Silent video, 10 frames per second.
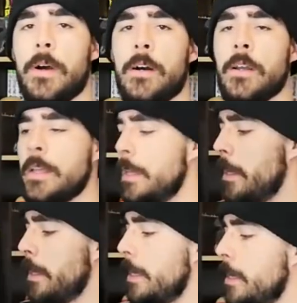1.
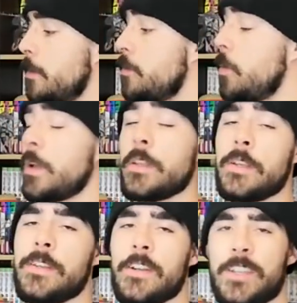Et j'ai regardé
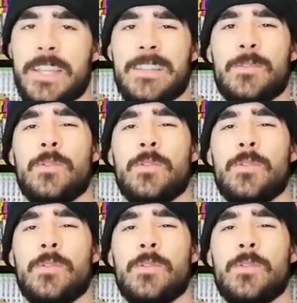les jaquettes